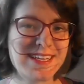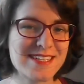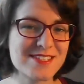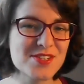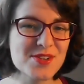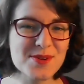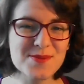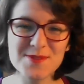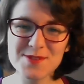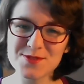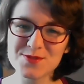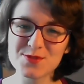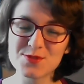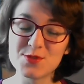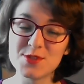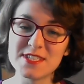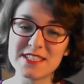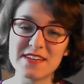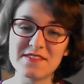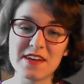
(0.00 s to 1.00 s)
je commence tout de
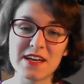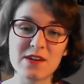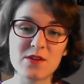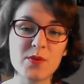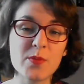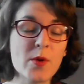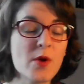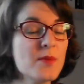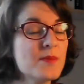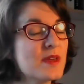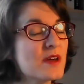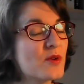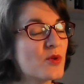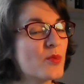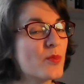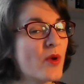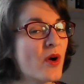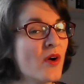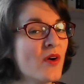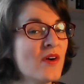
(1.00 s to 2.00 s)
suite avec le premier
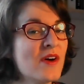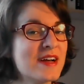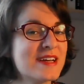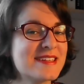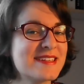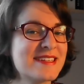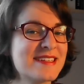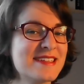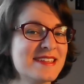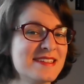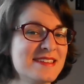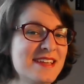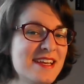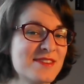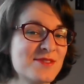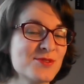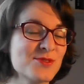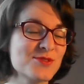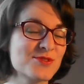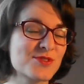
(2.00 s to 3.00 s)
roman, qui
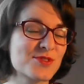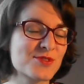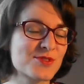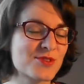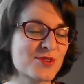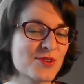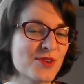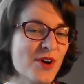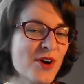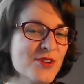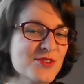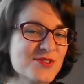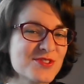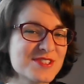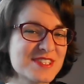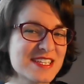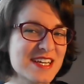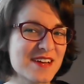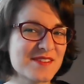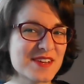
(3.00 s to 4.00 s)
n'est autre que
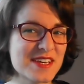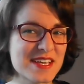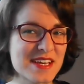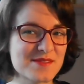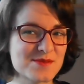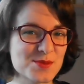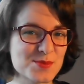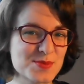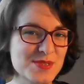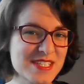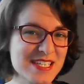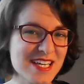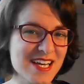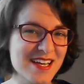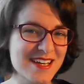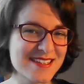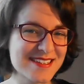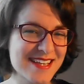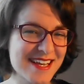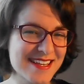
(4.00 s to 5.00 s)
Entretien avec un
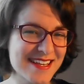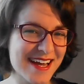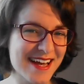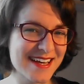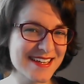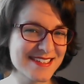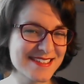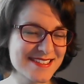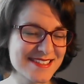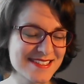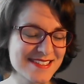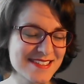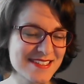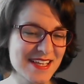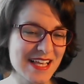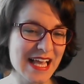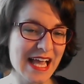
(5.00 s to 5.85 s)
vampire d'Anne Rice.